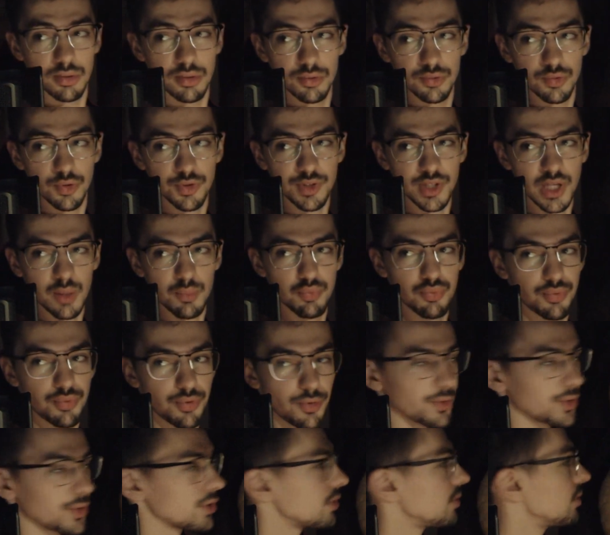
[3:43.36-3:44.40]
vois c'est un pouf en
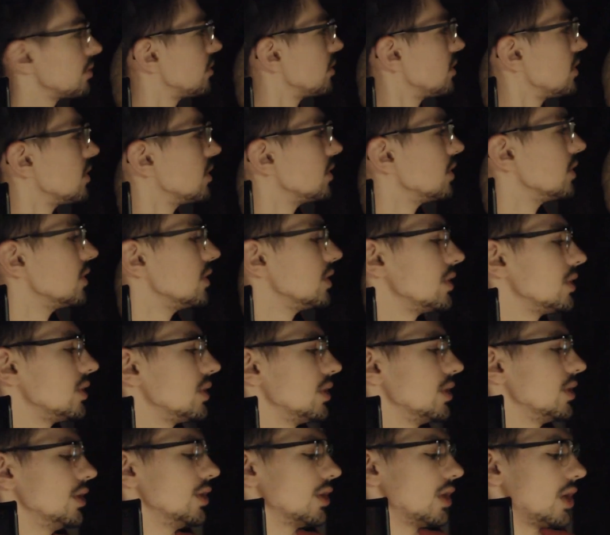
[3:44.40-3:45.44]
fait.
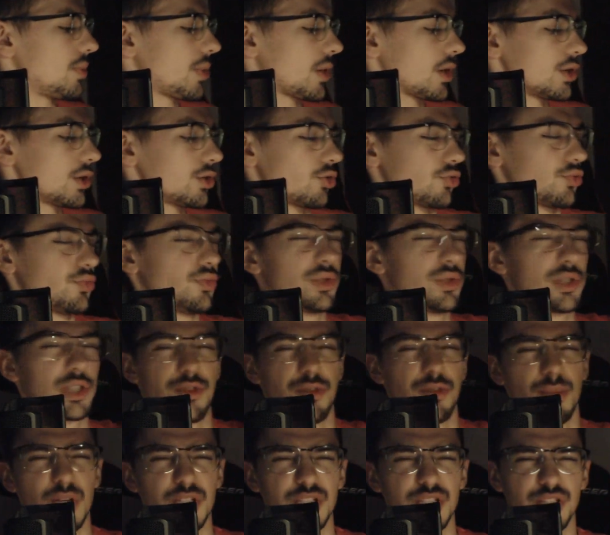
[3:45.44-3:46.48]
Et euh, après, ensuite, j'ai
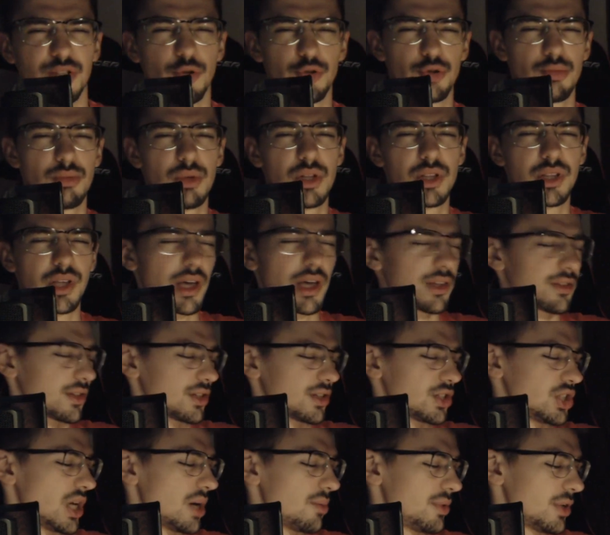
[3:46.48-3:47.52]
fait ma chaîne en 2013,
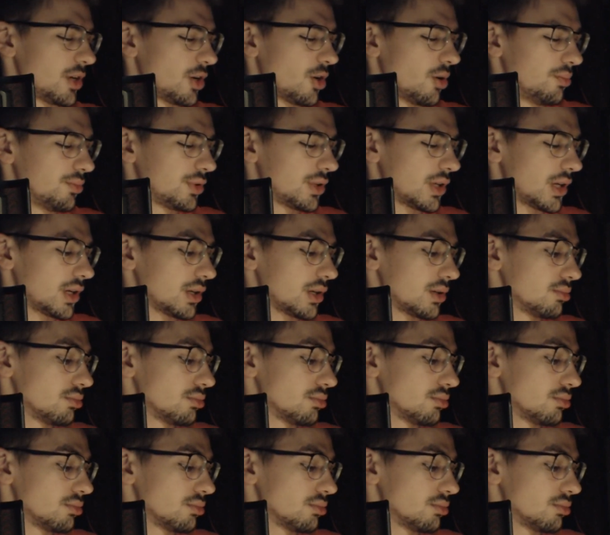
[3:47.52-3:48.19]
je l'ai appelé comme ça,